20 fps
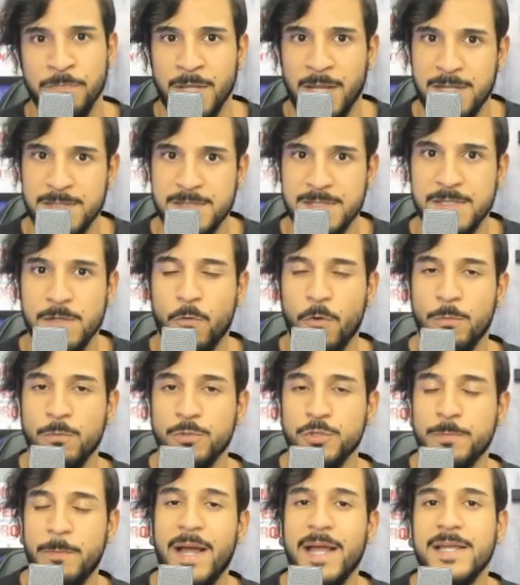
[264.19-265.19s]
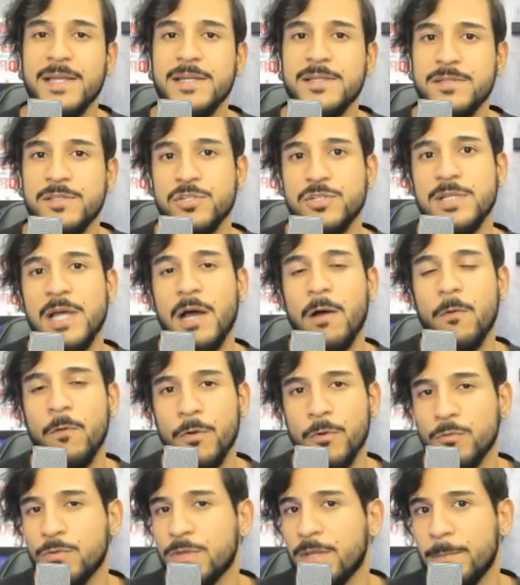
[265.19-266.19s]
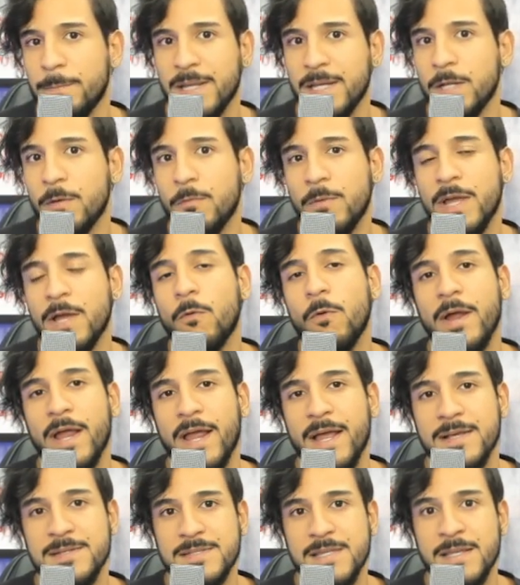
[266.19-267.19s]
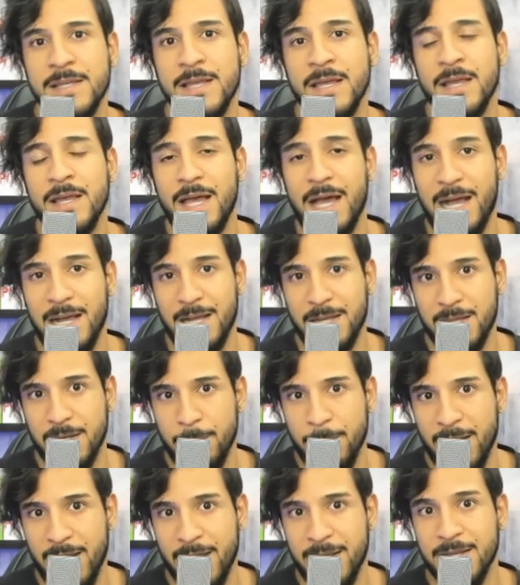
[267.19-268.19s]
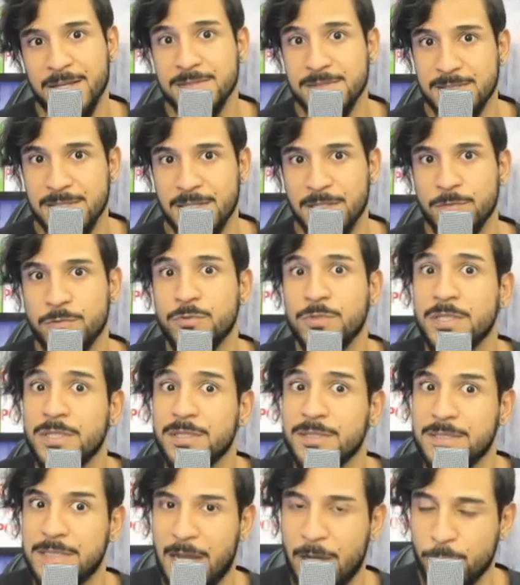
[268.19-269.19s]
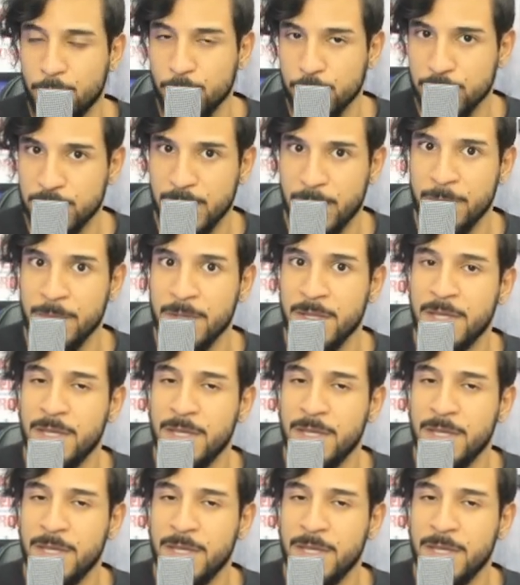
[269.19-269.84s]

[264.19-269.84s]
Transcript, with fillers: assim como os países da ONU também não reconhecem a Crimeia sendo da Rússia.